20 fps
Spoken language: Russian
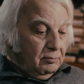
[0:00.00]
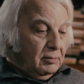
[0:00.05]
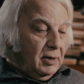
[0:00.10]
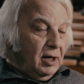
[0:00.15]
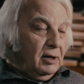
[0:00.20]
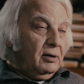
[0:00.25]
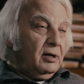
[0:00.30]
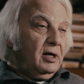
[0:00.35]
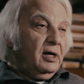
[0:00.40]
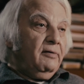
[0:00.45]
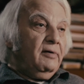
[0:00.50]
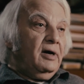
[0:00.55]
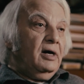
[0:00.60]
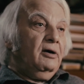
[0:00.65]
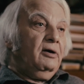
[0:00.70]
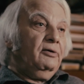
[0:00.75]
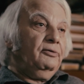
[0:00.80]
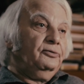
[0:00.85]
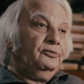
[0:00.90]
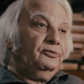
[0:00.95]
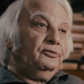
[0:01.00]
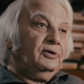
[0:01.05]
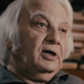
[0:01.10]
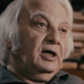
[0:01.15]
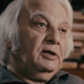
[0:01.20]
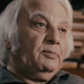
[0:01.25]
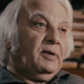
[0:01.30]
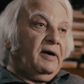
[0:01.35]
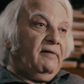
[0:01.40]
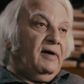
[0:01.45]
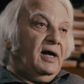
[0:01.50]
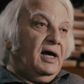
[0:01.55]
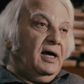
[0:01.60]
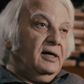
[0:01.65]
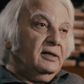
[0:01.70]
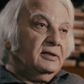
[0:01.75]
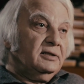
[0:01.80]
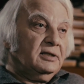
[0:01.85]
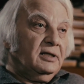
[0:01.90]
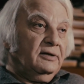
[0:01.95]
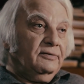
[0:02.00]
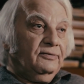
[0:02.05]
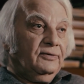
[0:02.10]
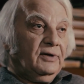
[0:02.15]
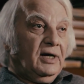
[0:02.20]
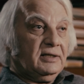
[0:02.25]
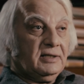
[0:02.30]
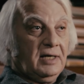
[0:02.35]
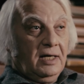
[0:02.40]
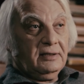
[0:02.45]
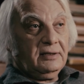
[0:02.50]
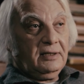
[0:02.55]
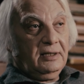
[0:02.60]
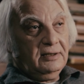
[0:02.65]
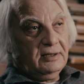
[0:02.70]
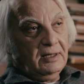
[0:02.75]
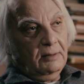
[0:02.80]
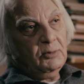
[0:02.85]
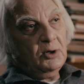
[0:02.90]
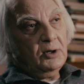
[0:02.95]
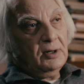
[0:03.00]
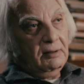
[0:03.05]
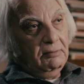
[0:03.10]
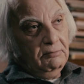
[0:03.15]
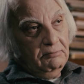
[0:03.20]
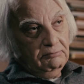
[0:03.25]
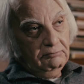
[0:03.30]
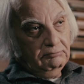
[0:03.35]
Майор Ковалев отправляется в Казанский собор.